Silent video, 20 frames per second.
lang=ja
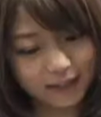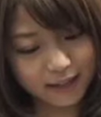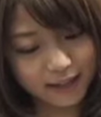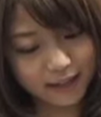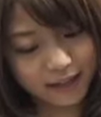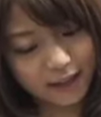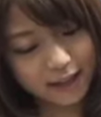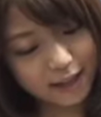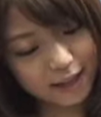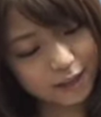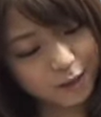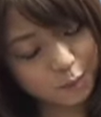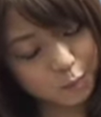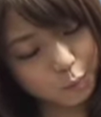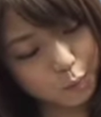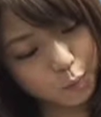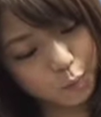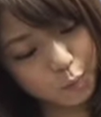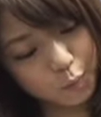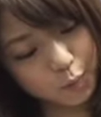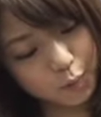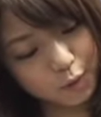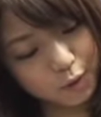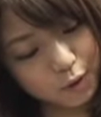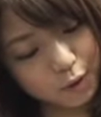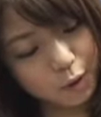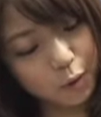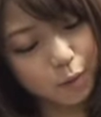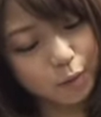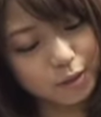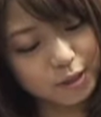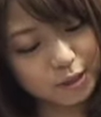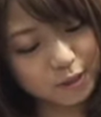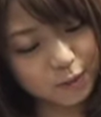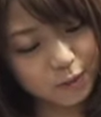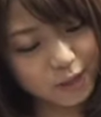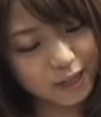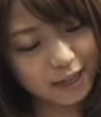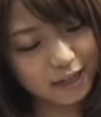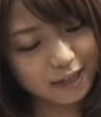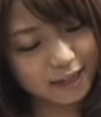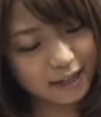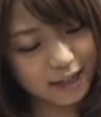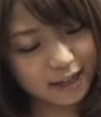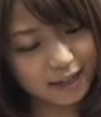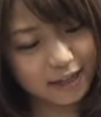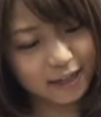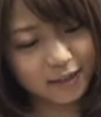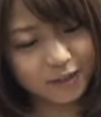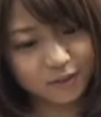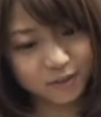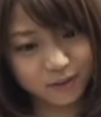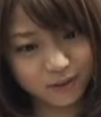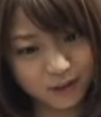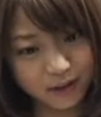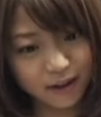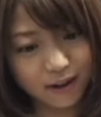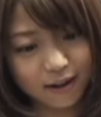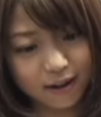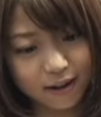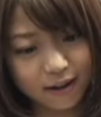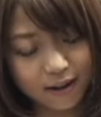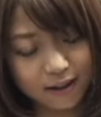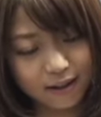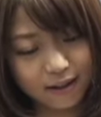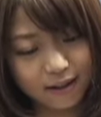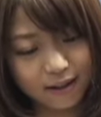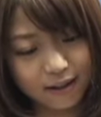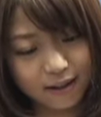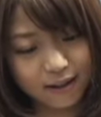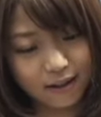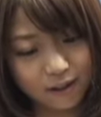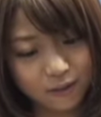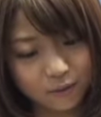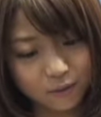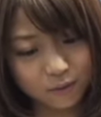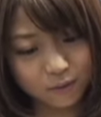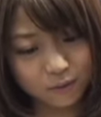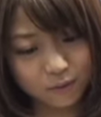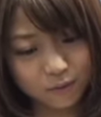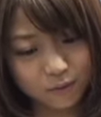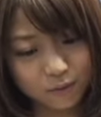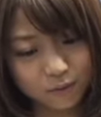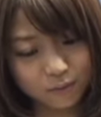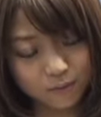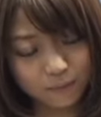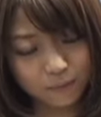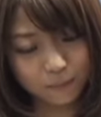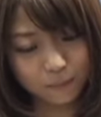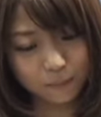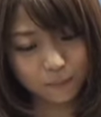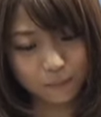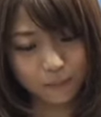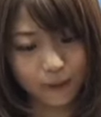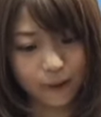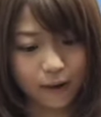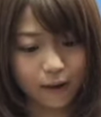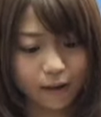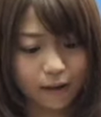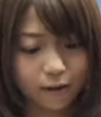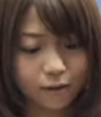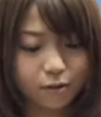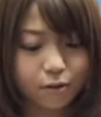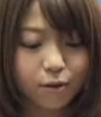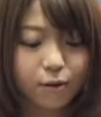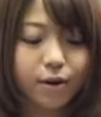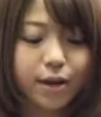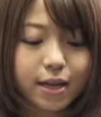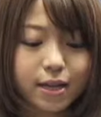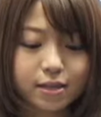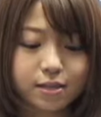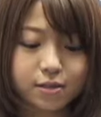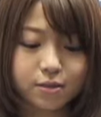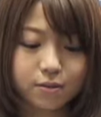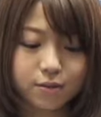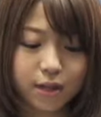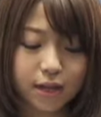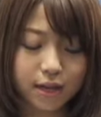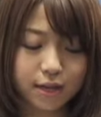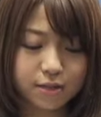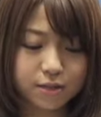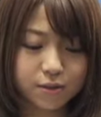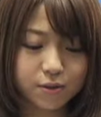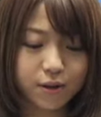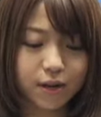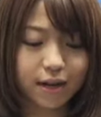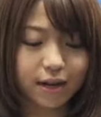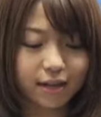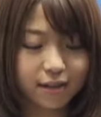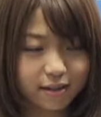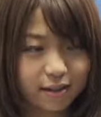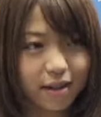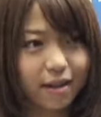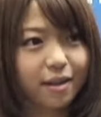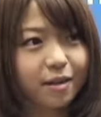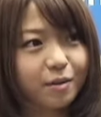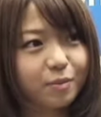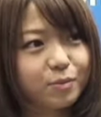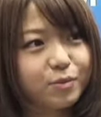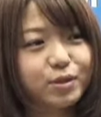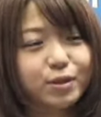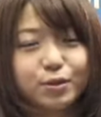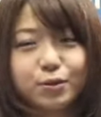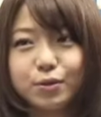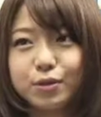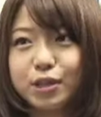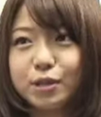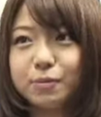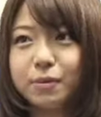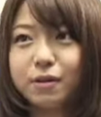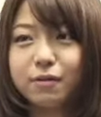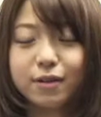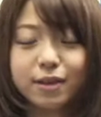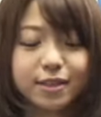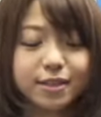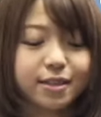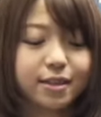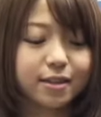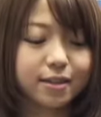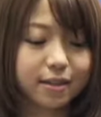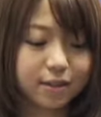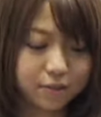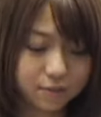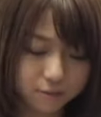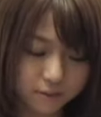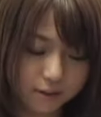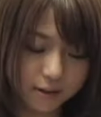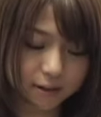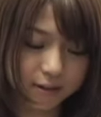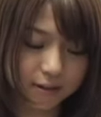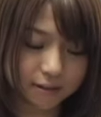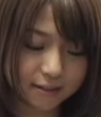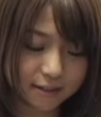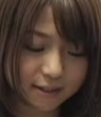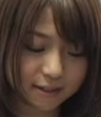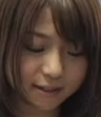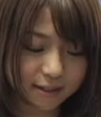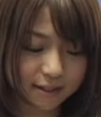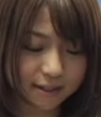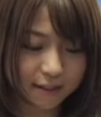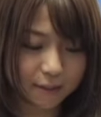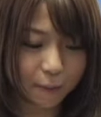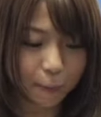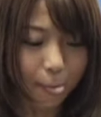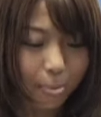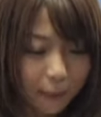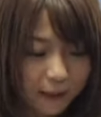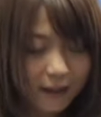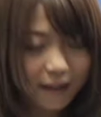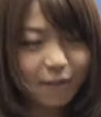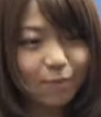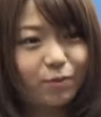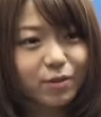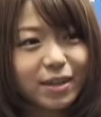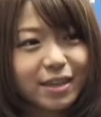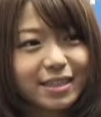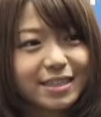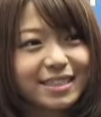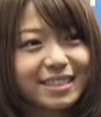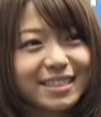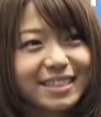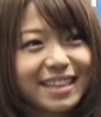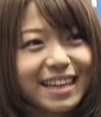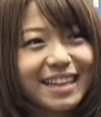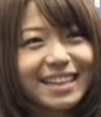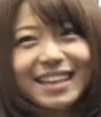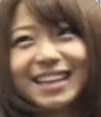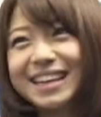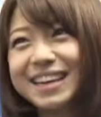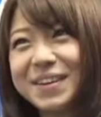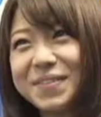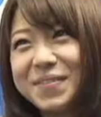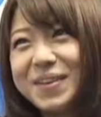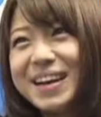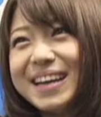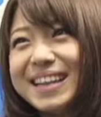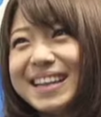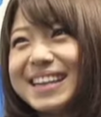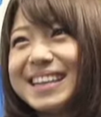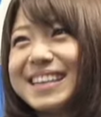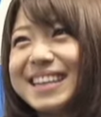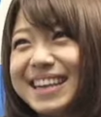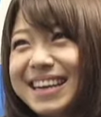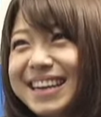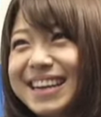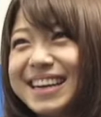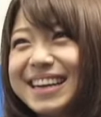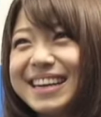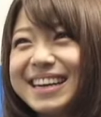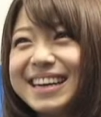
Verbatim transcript: えっと教師をやったりだとか、あの黒レースのタイツを履いてムーチを振り回したりだとか来ましたね昔何年か前だったら